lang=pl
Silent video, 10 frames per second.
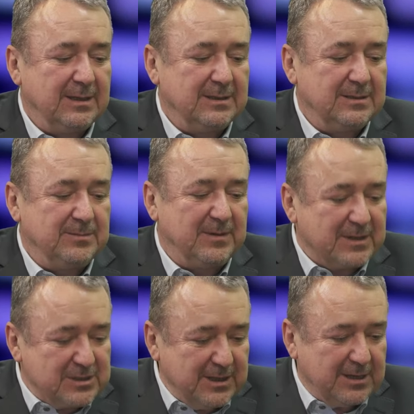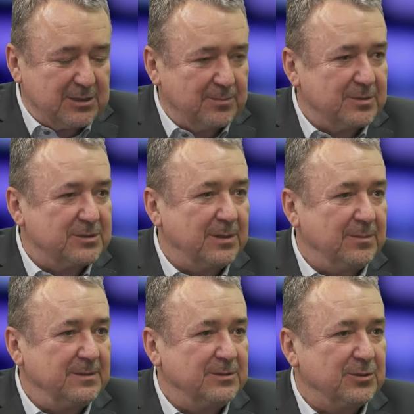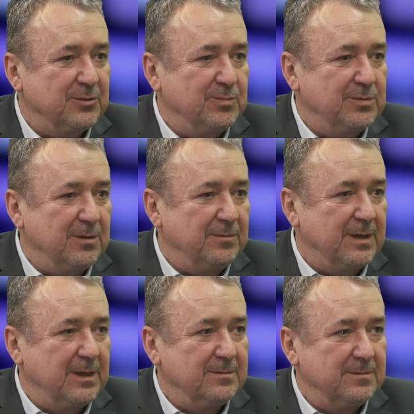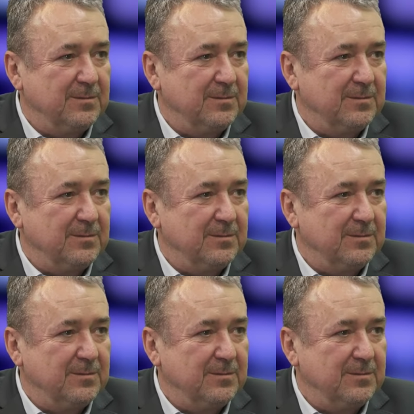e, ma ważniejsze potrzeby niż odbudowa